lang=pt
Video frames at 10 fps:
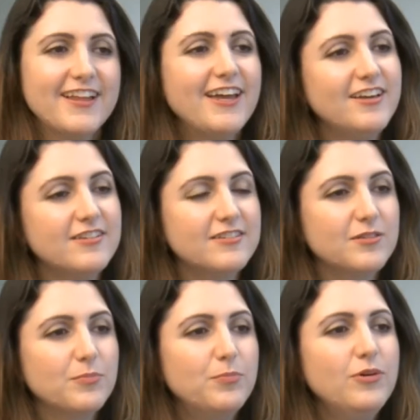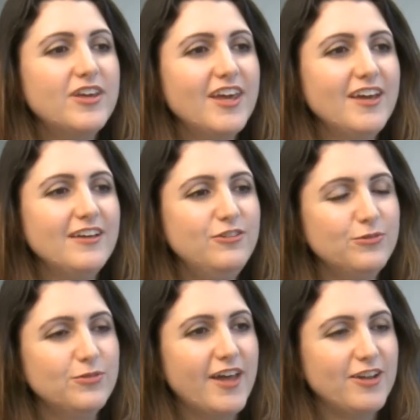Thais, por que
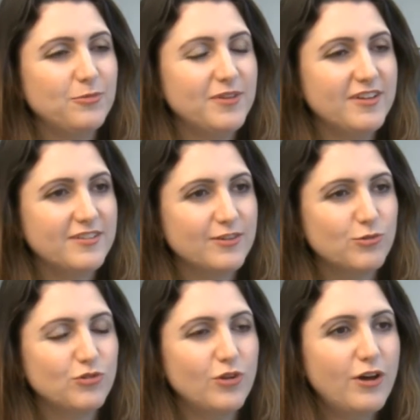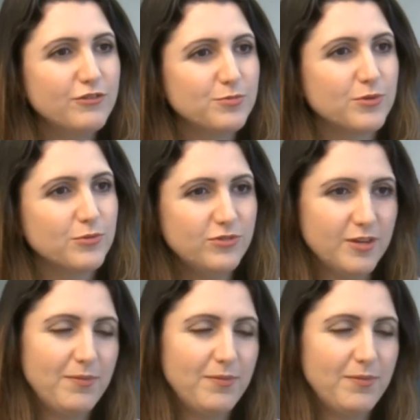estudar a obtenção de novos produtos a